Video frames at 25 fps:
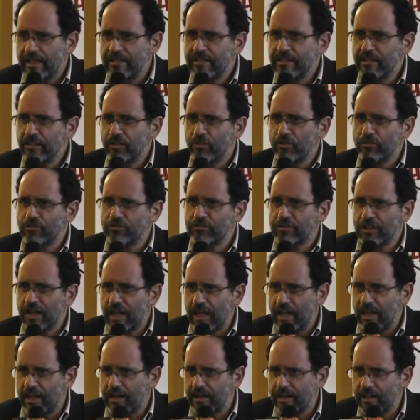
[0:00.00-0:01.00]
ed
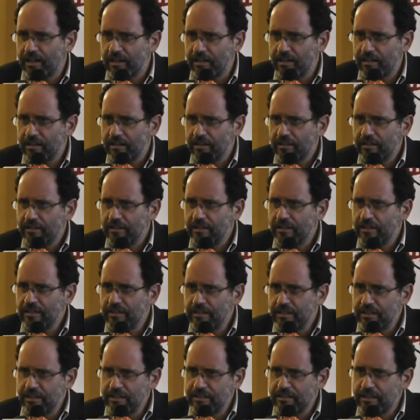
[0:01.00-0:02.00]
incontrare
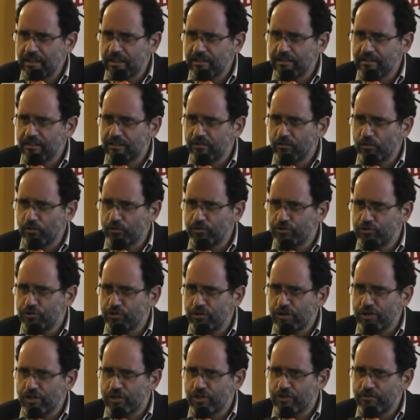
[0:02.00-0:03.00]
il leader di
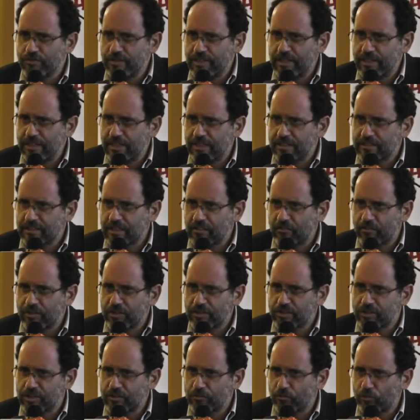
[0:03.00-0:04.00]
rivoluzione civile se
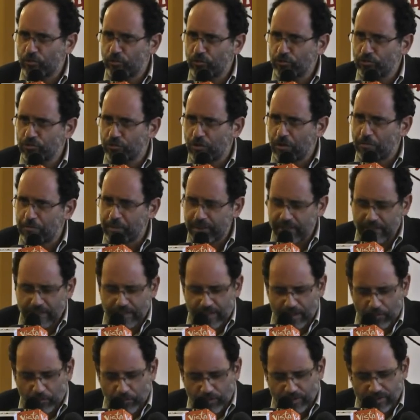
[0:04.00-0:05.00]
avesse voluto
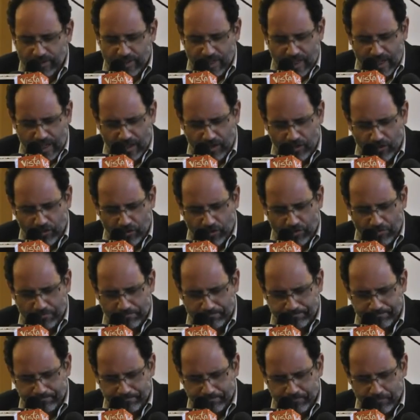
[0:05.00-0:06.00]
aprire quel
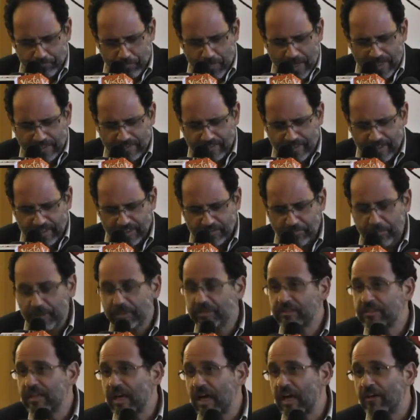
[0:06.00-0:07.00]
dialogo, mentre
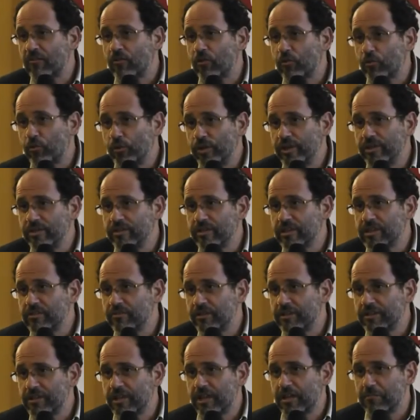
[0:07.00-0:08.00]
aspettavo quindi di
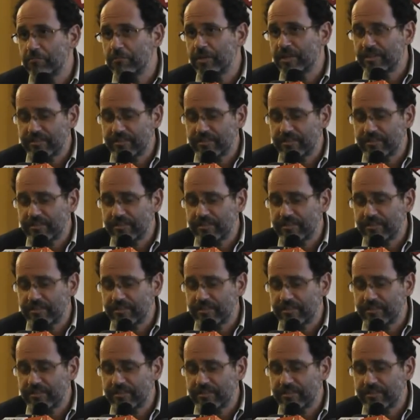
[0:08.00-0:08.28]
vedere